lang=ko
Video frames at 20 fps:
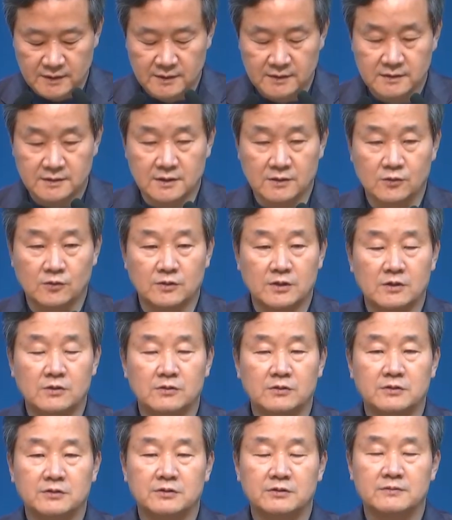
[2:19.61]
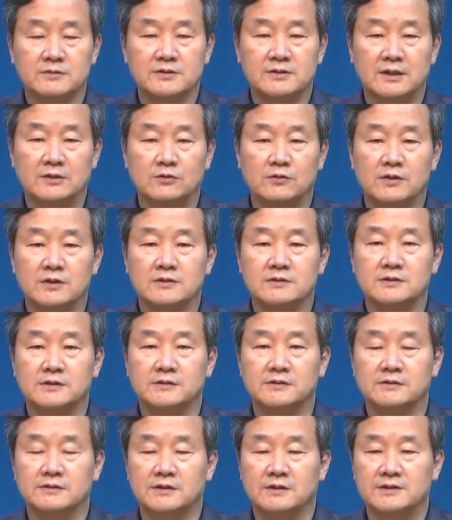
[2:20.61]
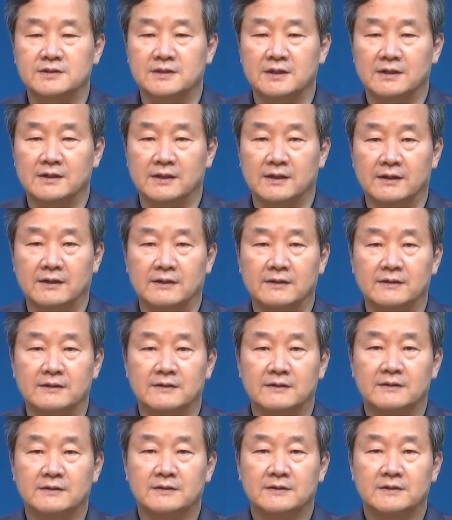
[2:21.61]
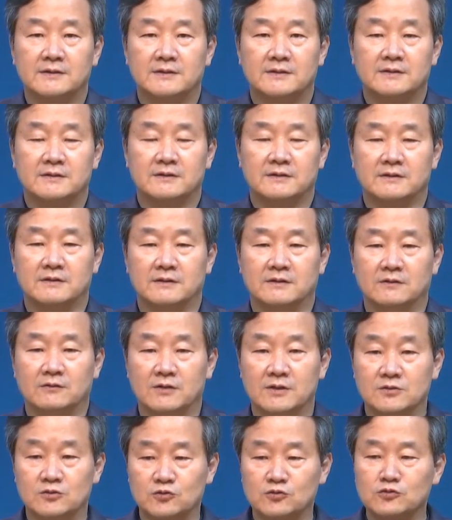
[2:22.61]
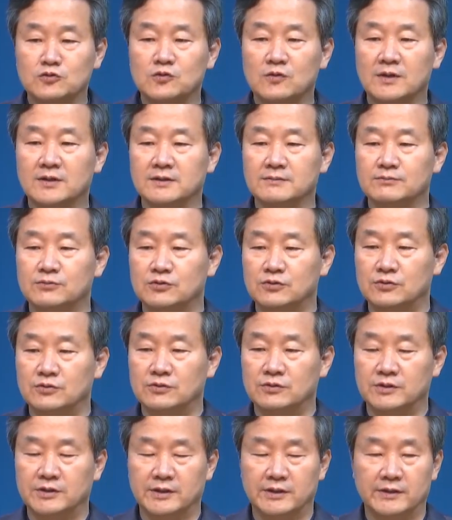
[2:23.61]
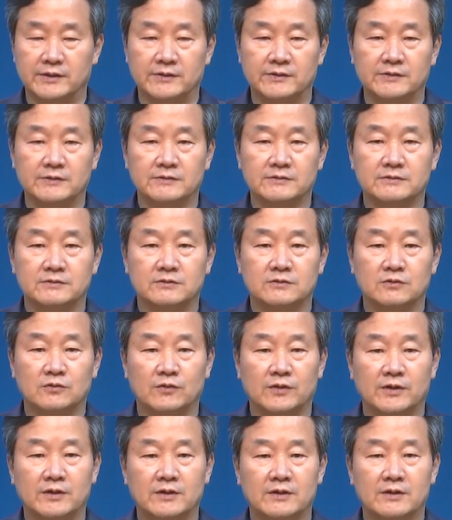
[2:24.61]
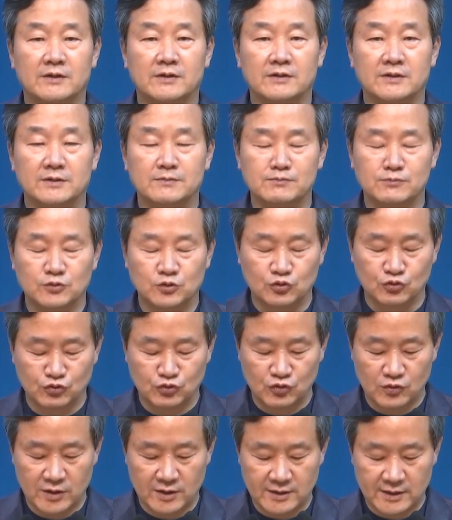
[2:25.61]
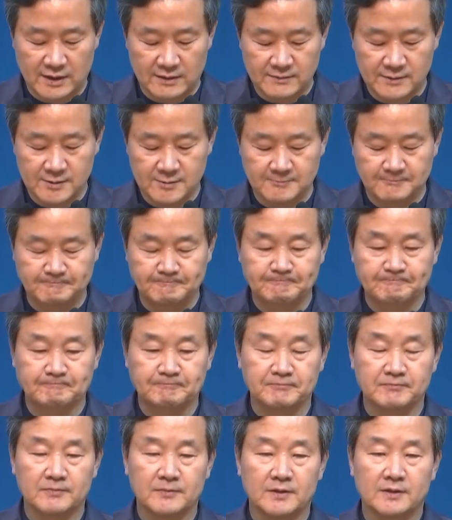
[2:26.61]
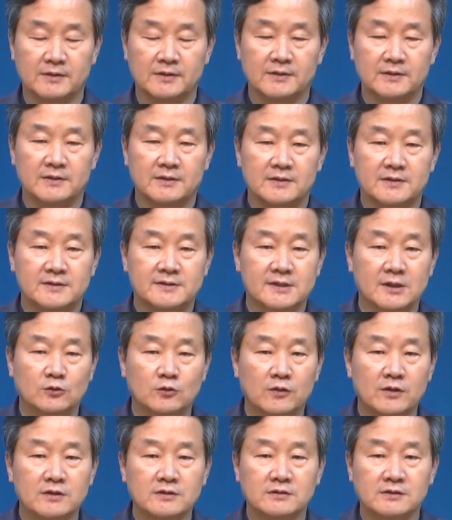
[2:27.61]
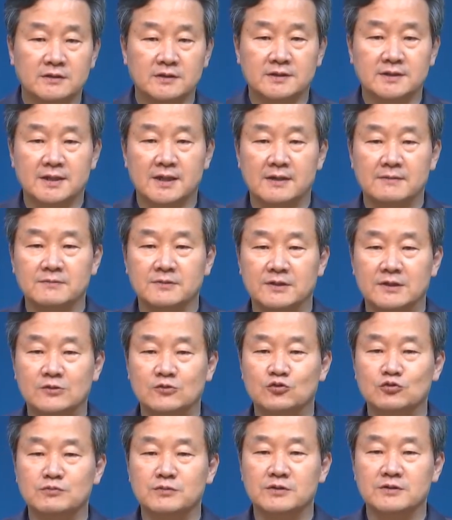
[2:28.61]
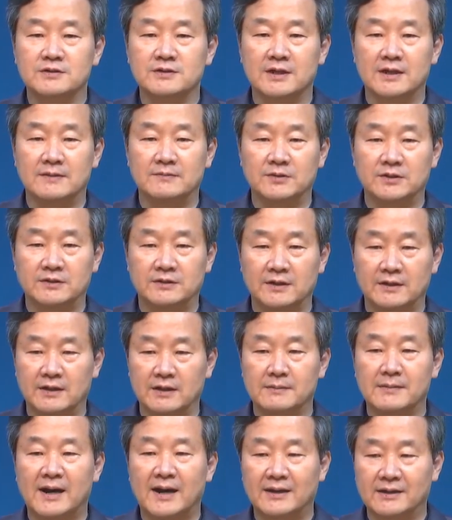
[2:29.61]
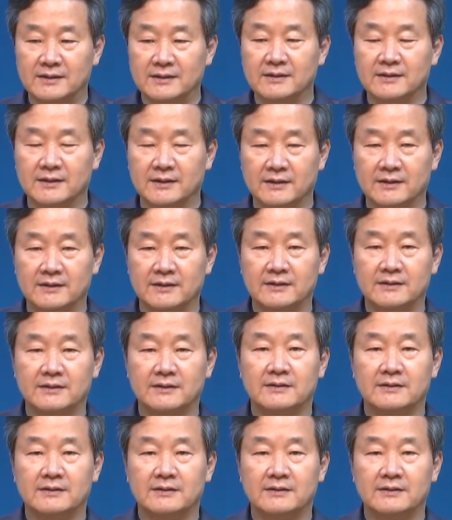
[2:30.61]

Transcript: 자, 고넬료는 여러분 사도행전 역사에 어, 꽤 중요한 인물이에요. 왜 중요하냐 하면 사도행전에 참 예수 믿은 사람들이 되게 많은데